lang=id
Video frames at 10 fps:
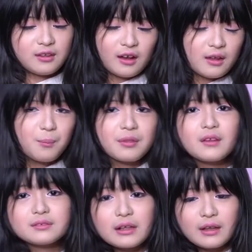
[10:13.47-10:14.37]
Ini kayaknya
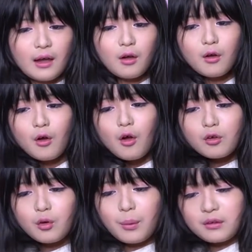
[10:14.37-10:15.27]
beneran deh.
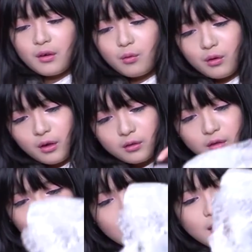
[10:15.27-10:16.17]
Coba sih aku lihat.
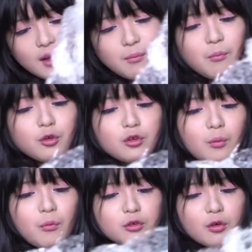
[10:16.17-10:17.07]
Ini
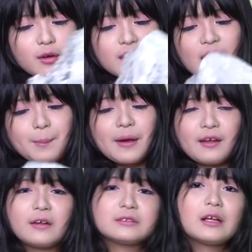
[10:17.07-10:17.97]
moncong-moncong ini apa
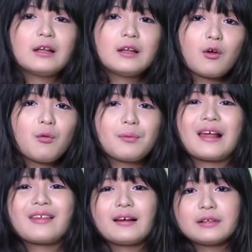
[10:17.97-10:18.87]
ya? Dari tadi ini kok
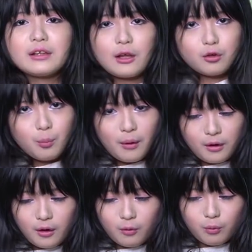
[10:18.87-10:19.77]
penasaran deh. Coba
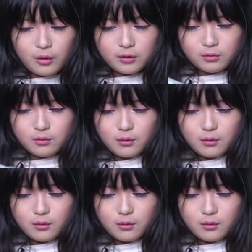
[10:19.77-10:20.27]
ya aku lihat.